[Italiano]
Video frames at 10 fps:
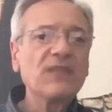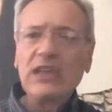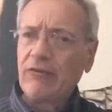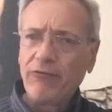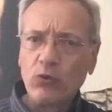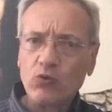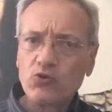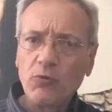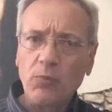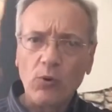Il
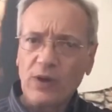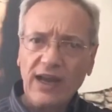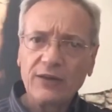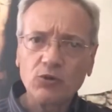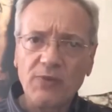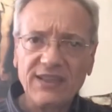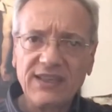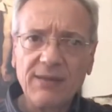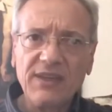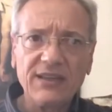flusso poi
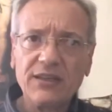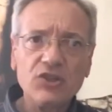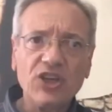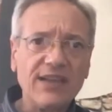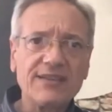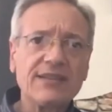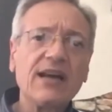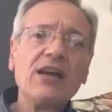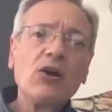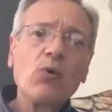automaticamente
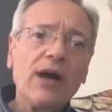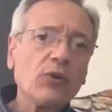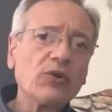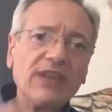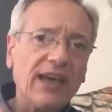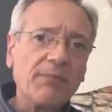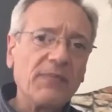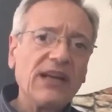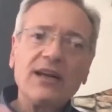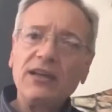cessa quando
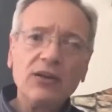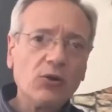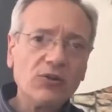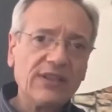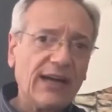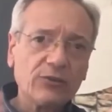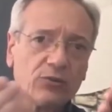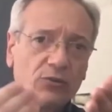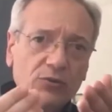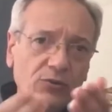termina il
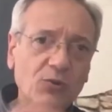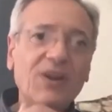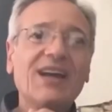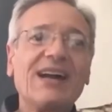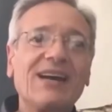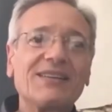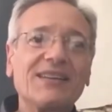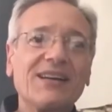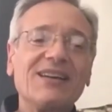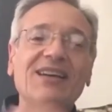contatto con la
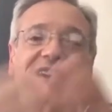carta.